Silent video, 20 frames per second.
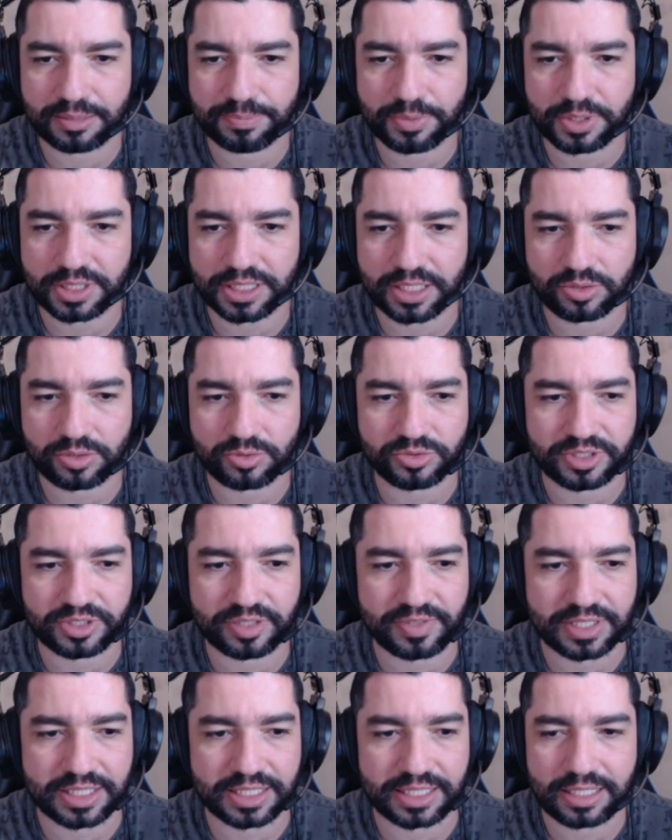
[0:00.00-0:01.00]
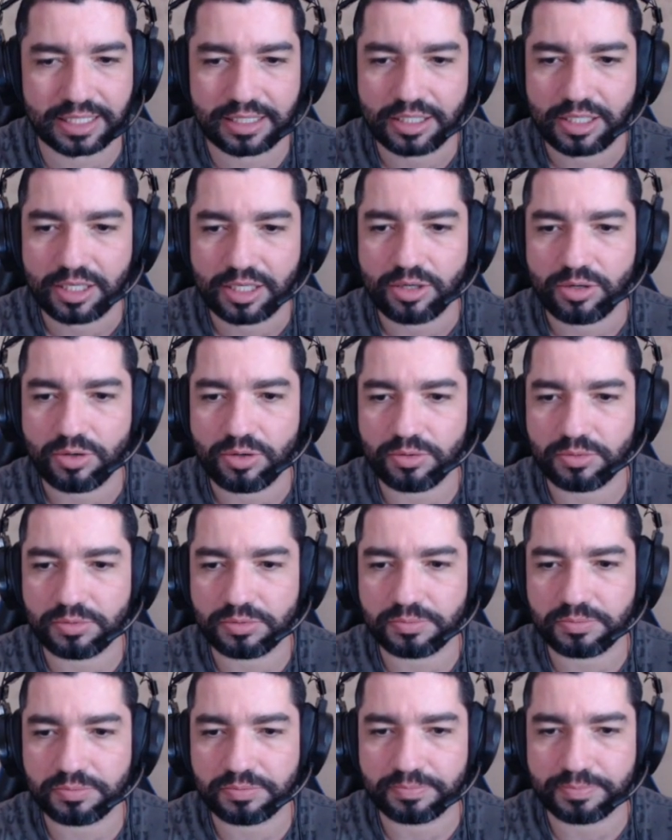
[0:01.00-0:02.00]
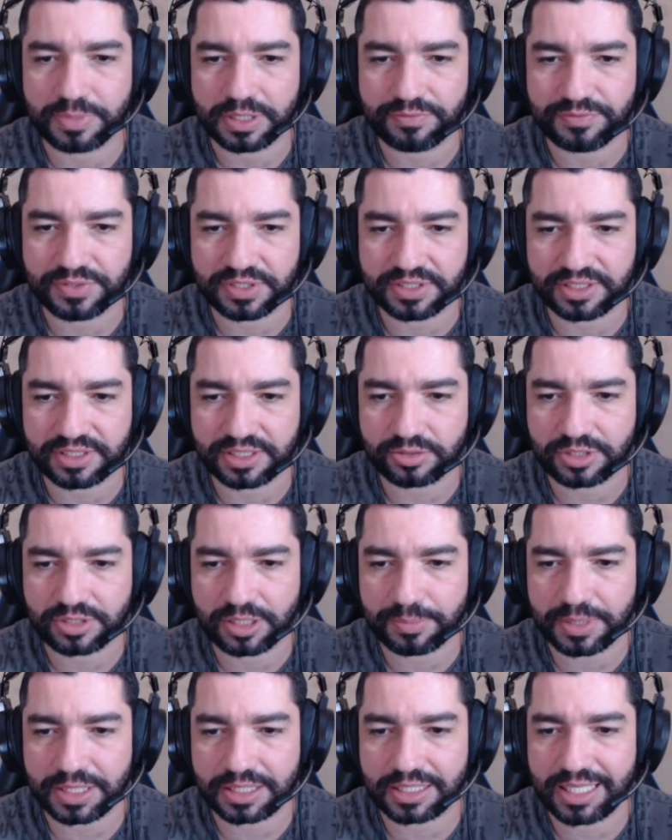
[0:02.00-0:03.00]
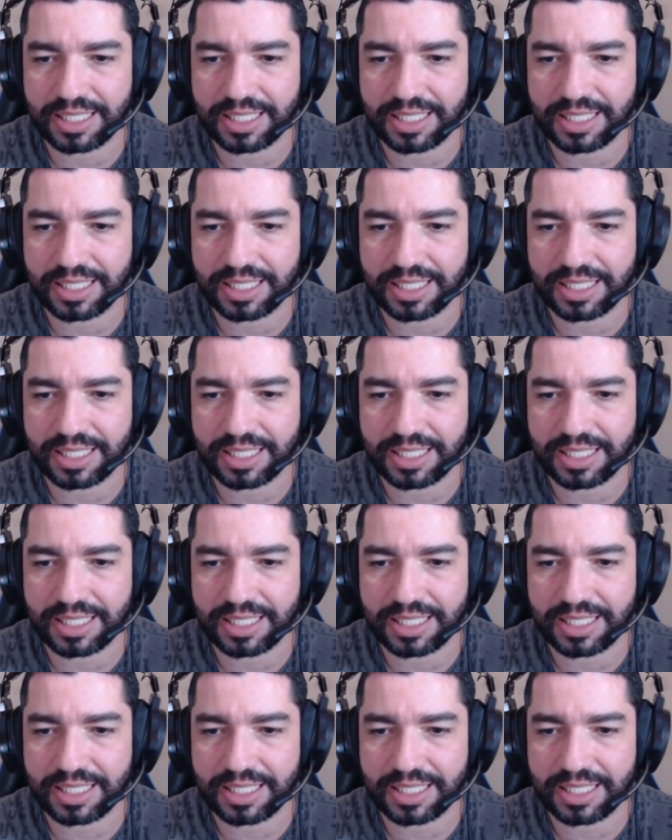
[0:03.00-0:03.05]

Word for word: porém alguns você vai ganhar um, um buffzinho também.